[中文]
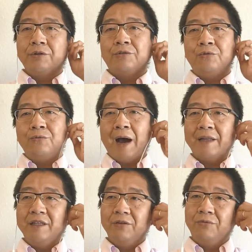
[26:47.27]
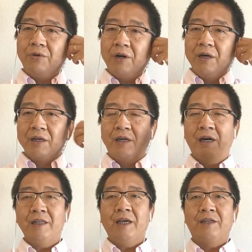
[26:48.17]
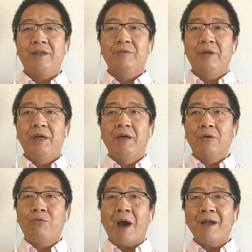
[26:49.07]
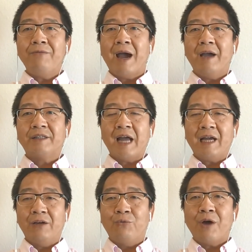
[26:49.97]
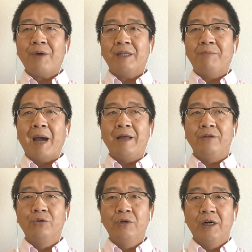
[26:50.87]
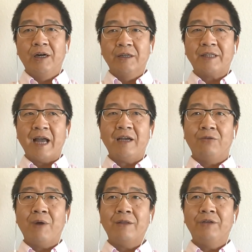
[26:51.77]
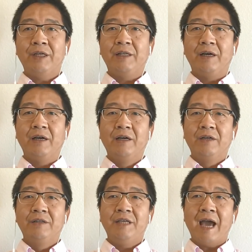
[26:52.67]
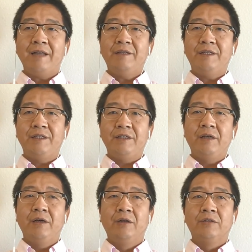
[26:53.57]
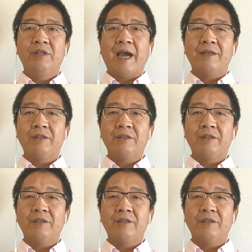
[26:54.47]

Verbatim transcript: 中华帝国割裂成为关外山海关外的满洲和山海关内的燕齐，这还是